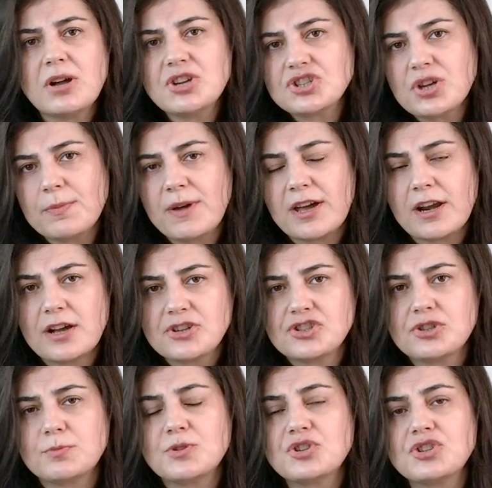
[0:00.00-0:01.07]
Başka bir
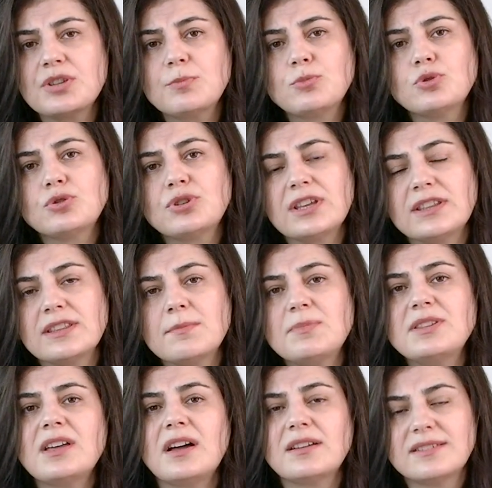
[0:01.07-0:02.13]
araştırmacı da bunun yanına bir
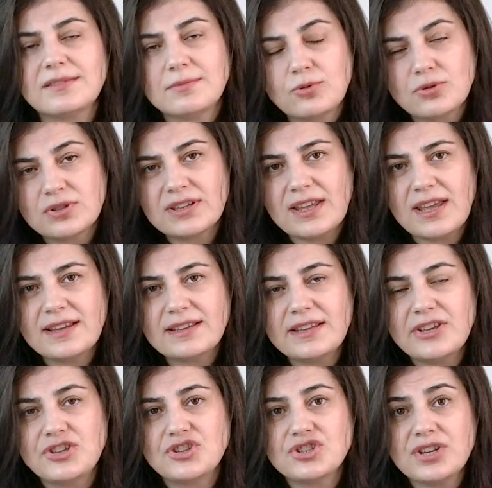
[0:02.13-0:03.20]
de antibiyotik
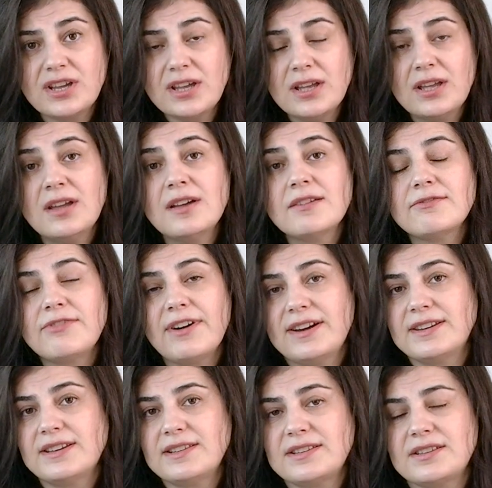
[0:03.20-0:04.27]
ekleyince
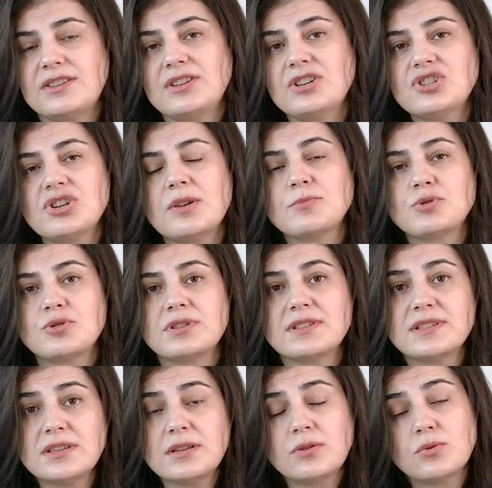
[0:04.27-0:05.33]
farelerin yaşam
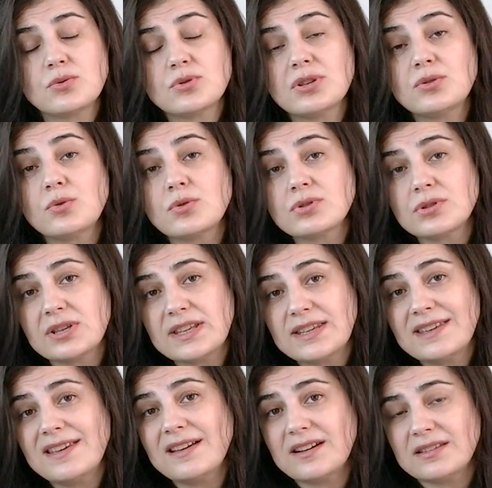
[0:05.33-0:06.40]
süresi
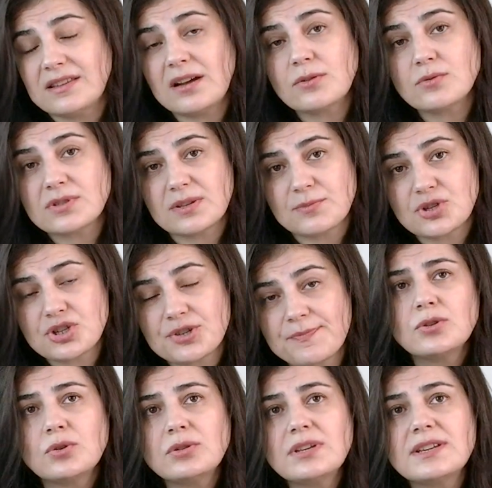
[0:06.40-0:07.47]
%92'ye kadar uzamış.
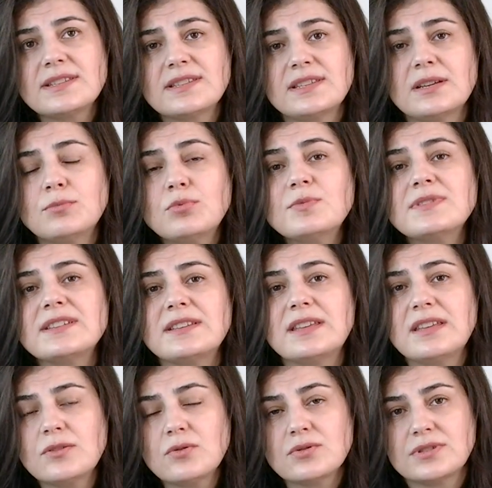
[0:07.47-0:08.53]
Dolayısıyla bu bize
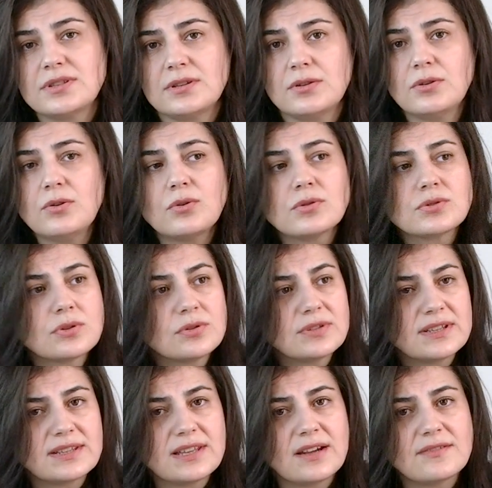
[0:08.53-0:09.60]
neyi gösteriyor? Ozon
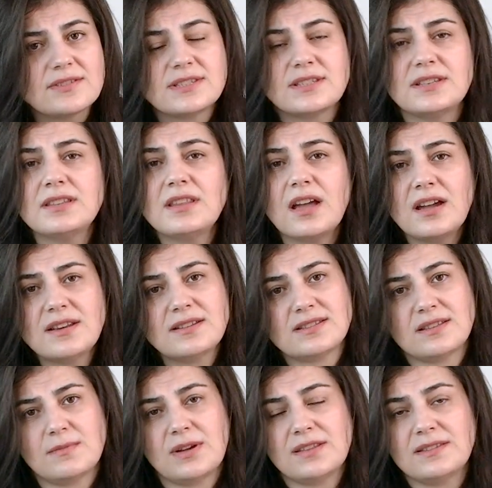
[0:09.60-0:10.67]
tedavisinin aynı
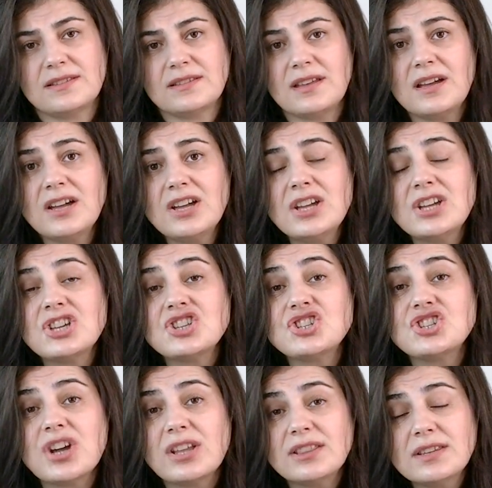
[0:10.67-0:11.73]
zamanda da
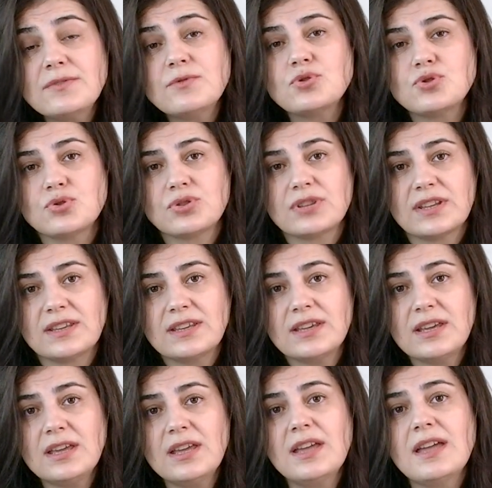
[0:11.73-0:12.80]
canlı
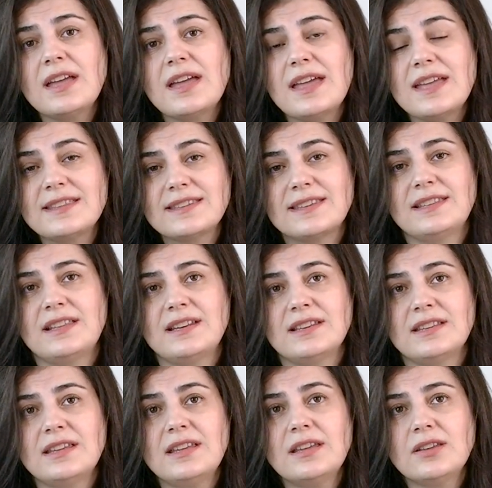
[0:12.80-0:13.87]
vücuttaki
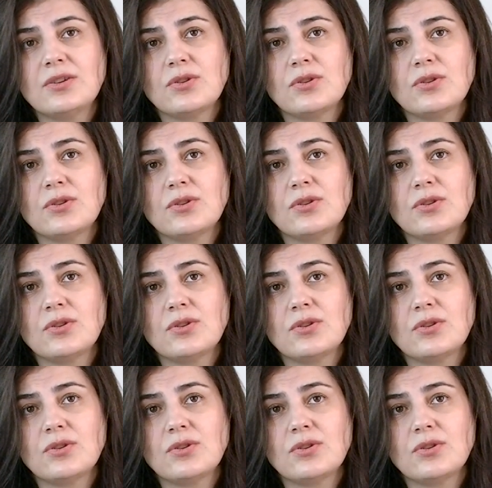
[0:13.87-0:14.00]
etkilerini